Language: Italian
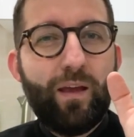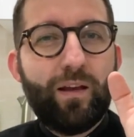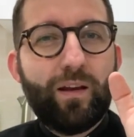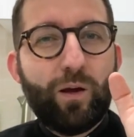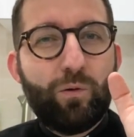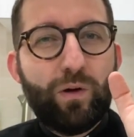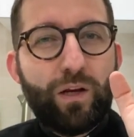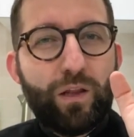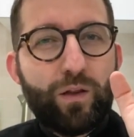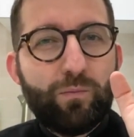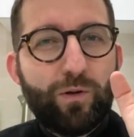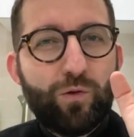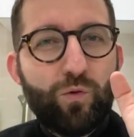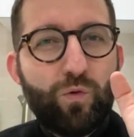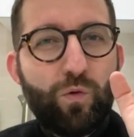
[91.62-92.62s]
La Quaresima
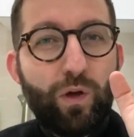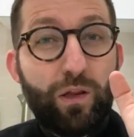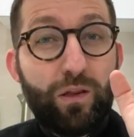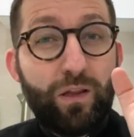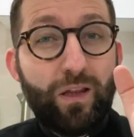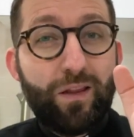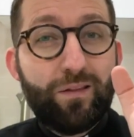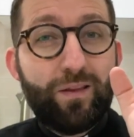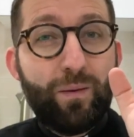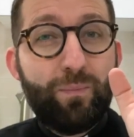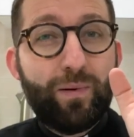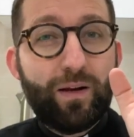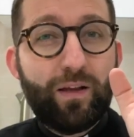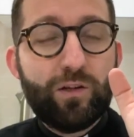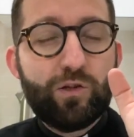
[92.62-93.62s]
dunque esiste
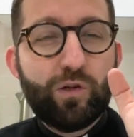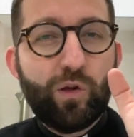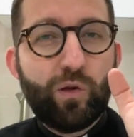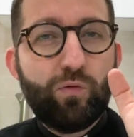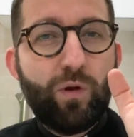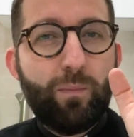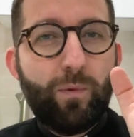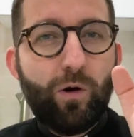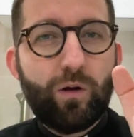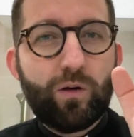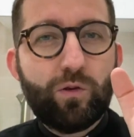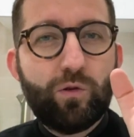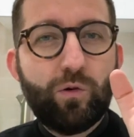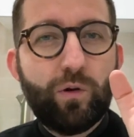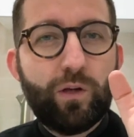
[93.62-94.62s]
perché Gesù è
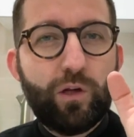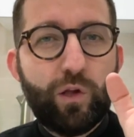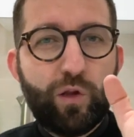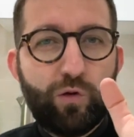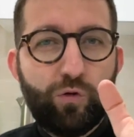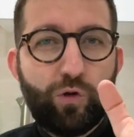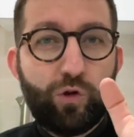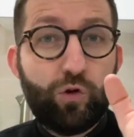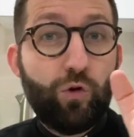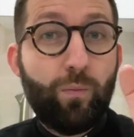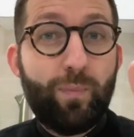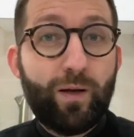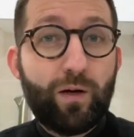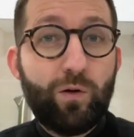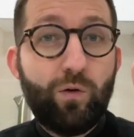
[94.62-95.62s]
morto e risorto
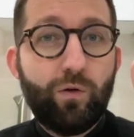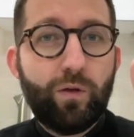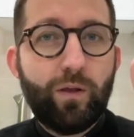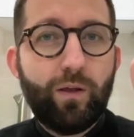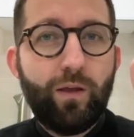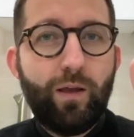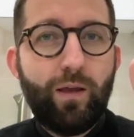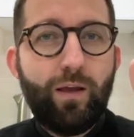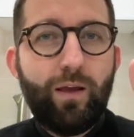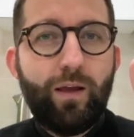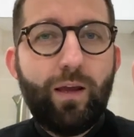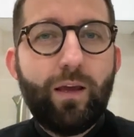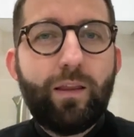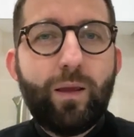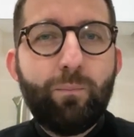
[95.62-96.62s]
per noi
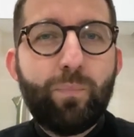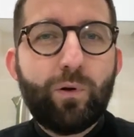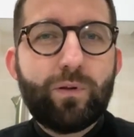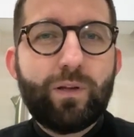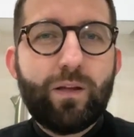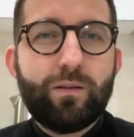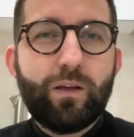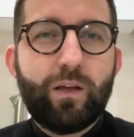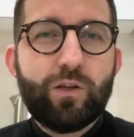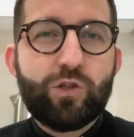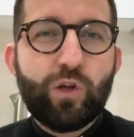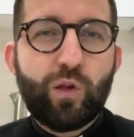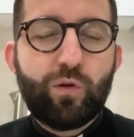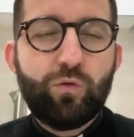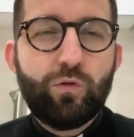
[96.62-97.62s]
ed è importante che
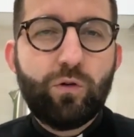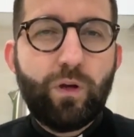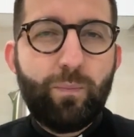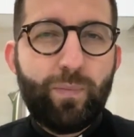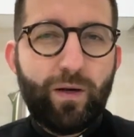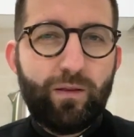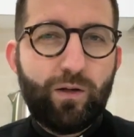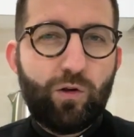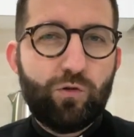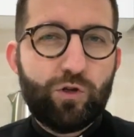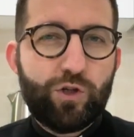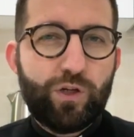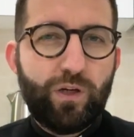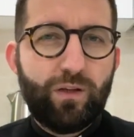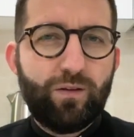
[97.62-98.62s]
ciascuno ne prenda
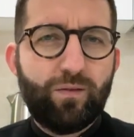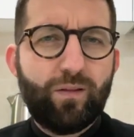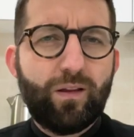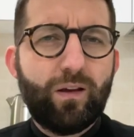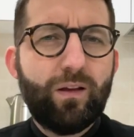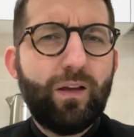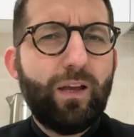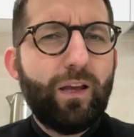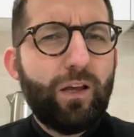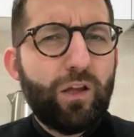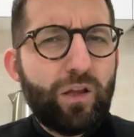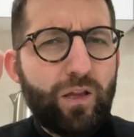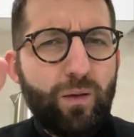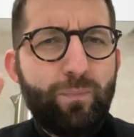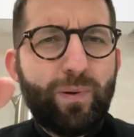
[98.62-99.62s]
coscienza,
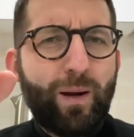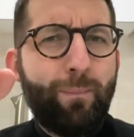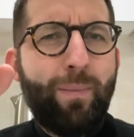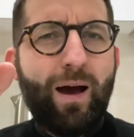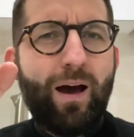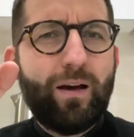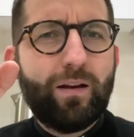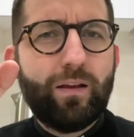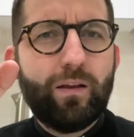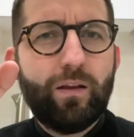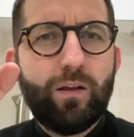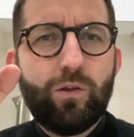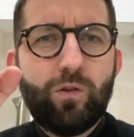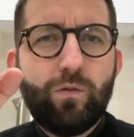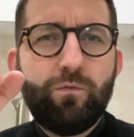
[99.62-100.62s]
si prepari,
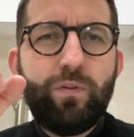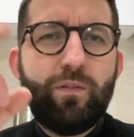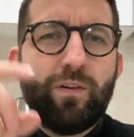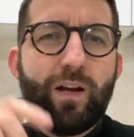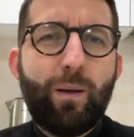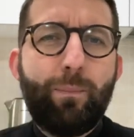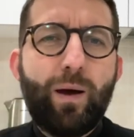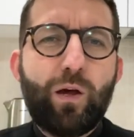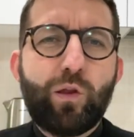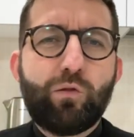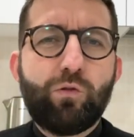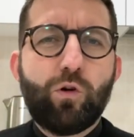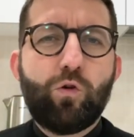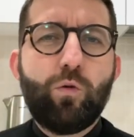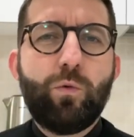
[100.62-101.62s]
non viva la
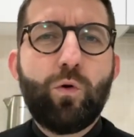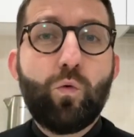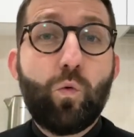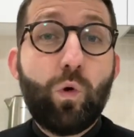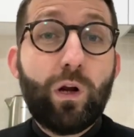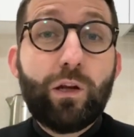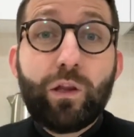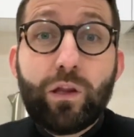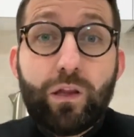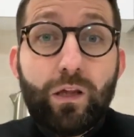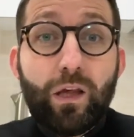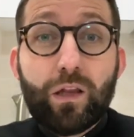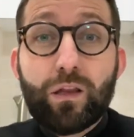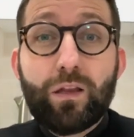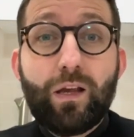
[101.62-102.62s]
Pasqua come un
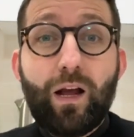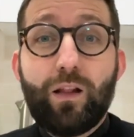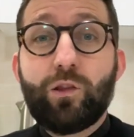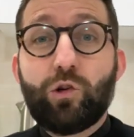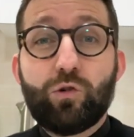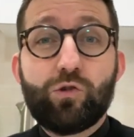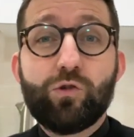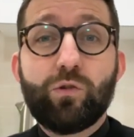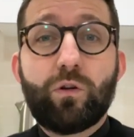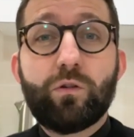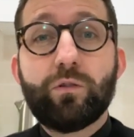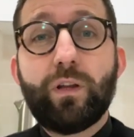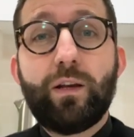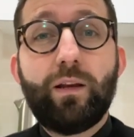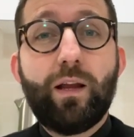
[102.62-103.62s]
qualsiasi altro giorno
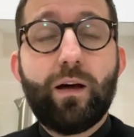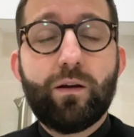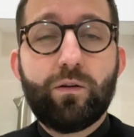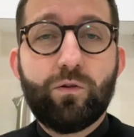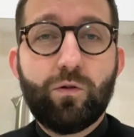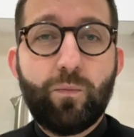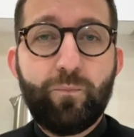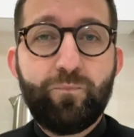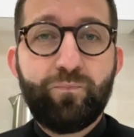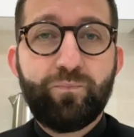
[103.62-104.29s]
dell'anno.